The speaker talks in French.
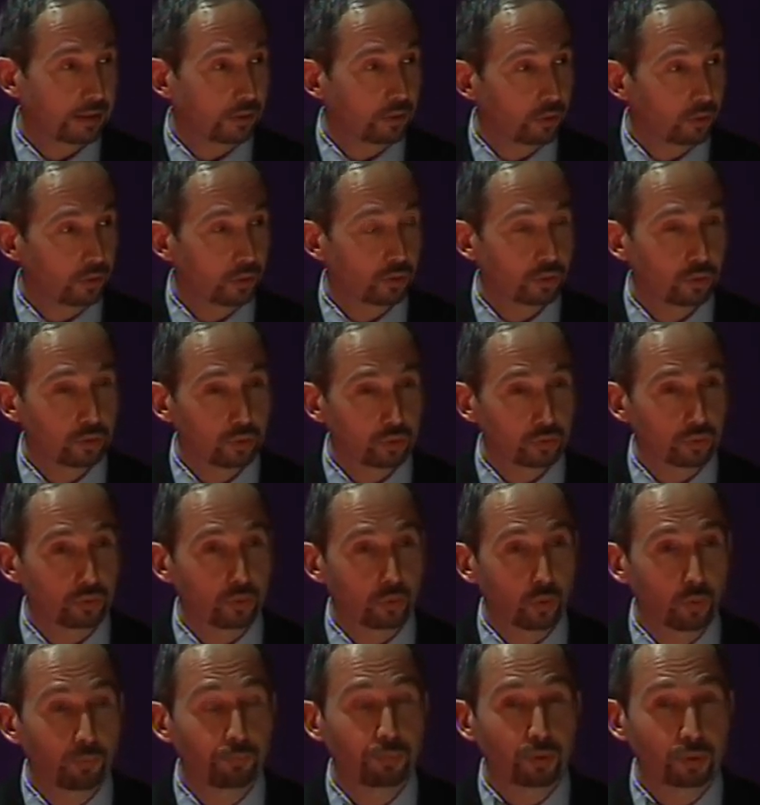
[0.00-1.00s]
aux
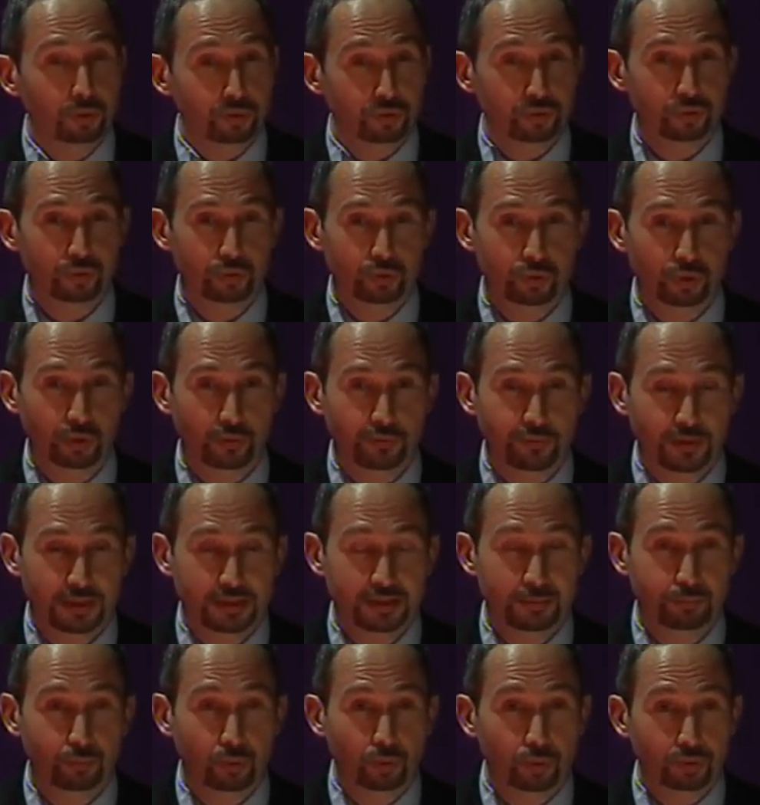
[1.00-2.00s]
au posts sur
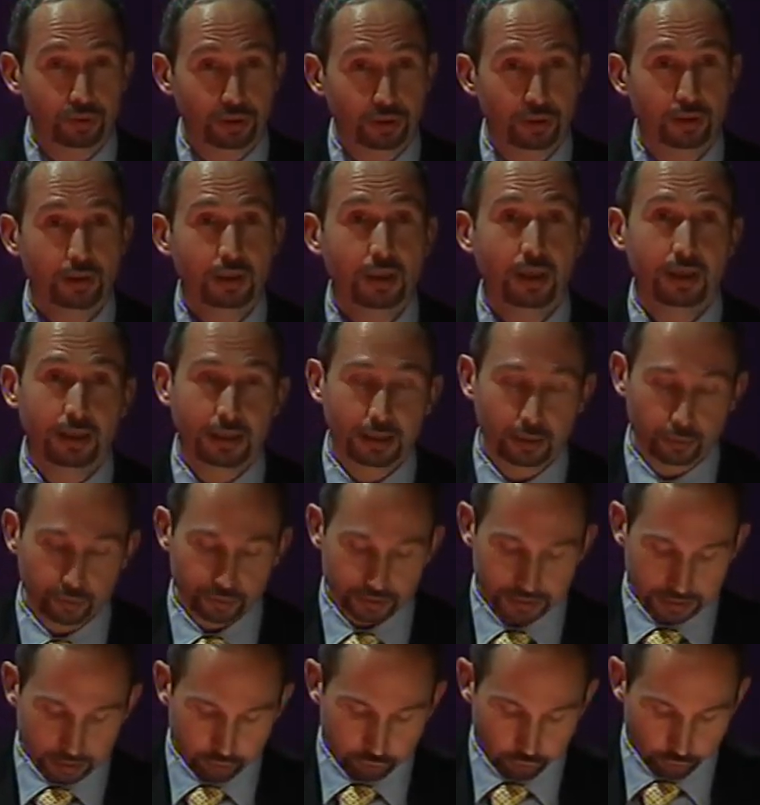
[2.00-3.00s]
Facebook, là
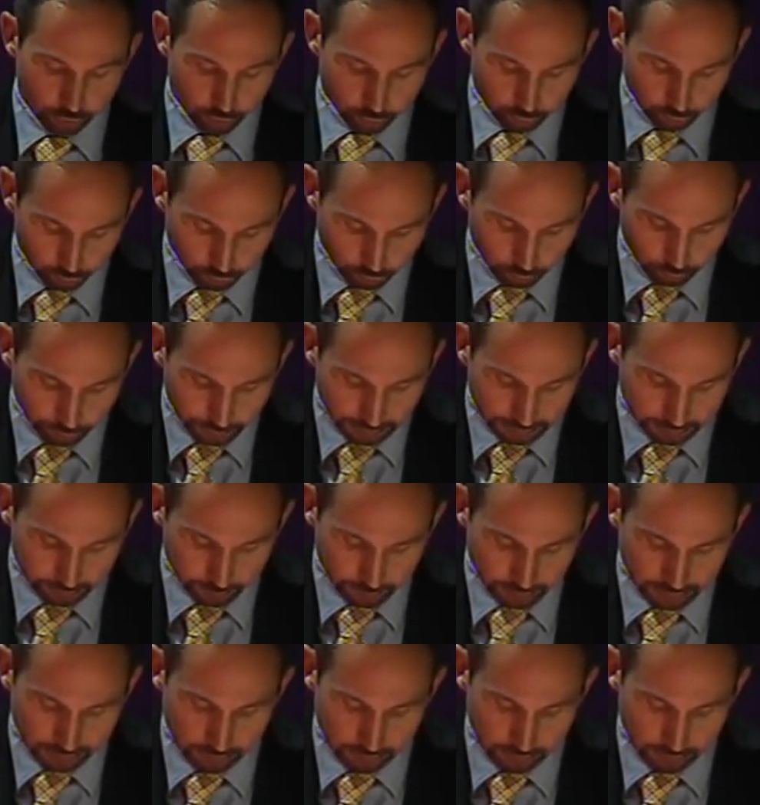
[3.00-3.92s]
aussi, change complètement la